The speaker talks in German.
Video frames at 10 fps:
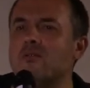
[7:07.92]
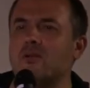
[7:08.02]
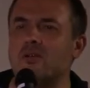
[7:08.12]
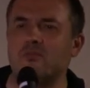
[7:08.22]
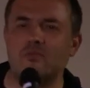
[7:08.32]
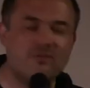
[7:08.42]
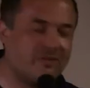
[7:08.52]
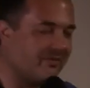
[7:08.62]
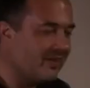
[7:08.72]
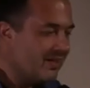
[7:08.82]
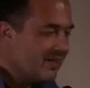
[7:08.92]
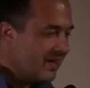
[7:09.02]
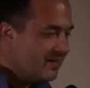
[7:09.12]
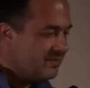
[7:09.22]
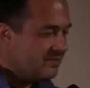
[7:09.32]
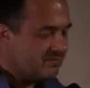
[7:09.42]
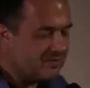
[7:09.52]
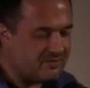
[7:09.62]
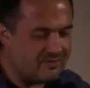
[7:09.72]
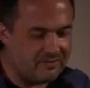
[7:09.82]
Alles gut? Okay. Eigentlich gibt
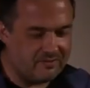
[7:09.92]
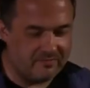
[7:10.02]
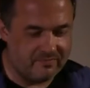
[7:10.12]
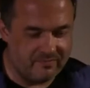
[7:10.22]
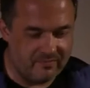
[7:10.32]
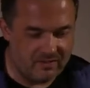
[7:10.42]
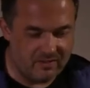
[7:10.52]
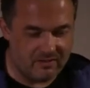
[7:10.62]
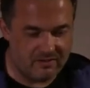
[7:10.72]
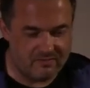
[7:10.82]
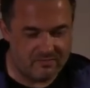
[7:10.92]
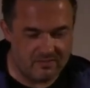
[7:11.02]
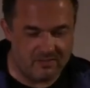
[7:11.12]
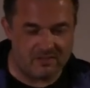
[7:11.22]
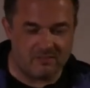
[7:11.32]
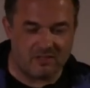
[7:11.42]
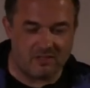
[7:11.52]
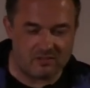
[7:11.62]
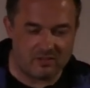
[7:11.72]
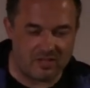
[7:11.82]
es ähm, in, diesem, in dieser
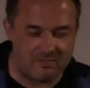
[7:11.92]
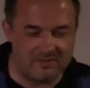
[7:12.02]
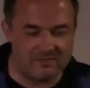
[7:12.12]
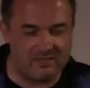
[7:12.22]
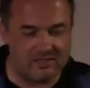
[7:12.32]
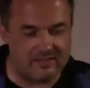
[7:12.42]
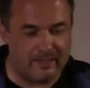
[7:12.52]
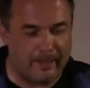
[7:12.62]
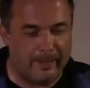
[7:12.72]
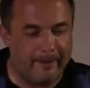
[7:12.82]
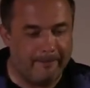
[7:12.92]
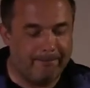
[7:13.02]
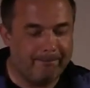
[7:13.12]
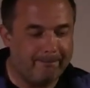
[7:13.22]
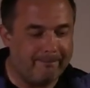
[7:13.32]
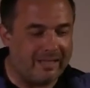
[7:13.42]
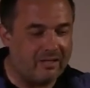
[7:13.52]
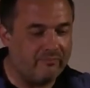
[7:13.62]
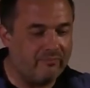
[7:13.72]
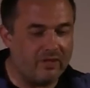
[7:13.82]
amerikanischen Geheimdienstwelt
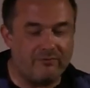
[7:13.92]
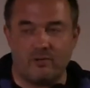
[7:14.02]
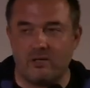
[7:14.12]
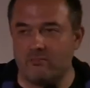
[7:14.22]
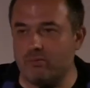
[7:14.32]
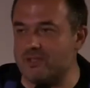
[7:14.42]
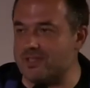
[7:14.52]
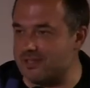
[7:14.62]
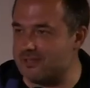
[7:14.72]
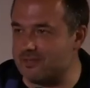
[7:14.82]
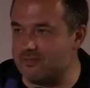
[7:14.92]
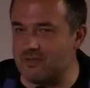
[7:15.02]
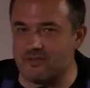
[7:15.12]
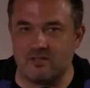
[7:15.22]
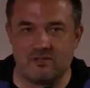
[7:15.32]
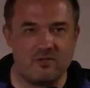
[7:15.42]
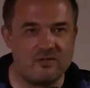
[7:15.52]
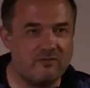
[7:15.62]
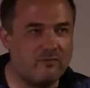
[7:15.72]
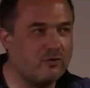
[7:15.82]
ähm, dafür einen Prozess. Das ist der
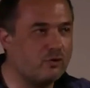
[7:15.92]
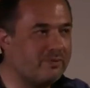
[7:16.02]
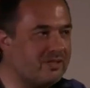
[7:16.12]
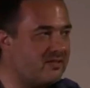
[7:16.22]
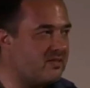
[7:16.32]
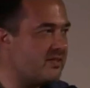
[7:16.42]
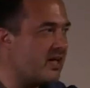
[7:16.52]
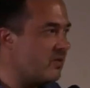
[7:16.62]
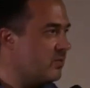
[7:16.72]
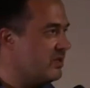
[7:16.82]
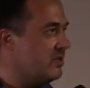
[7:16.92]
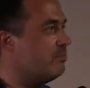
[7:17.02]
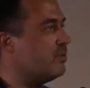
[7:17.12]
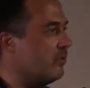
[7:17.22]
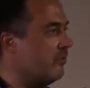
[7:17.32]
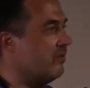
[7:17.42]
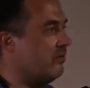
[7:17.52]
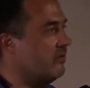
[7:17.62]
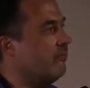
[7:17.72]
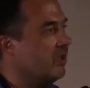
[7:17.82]
sogenannte Vulnerabilities Equity
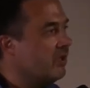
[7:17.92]
Process.